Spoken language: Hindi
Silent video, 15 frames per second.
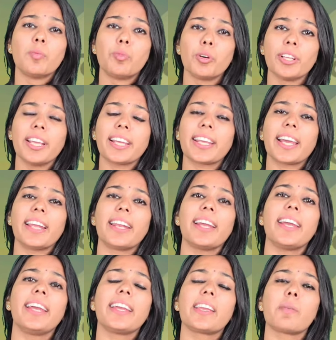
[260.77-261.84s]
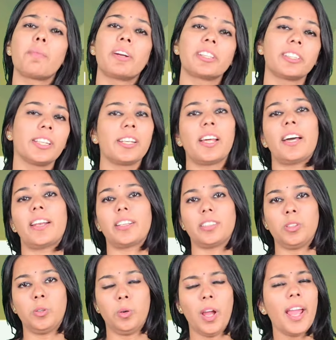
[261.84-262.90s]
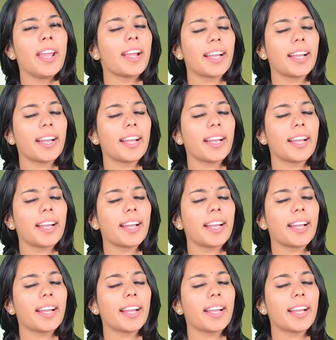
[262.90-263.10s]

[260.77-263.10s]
वो ये कह रहे हैं कि भर्ती ना रद्द हो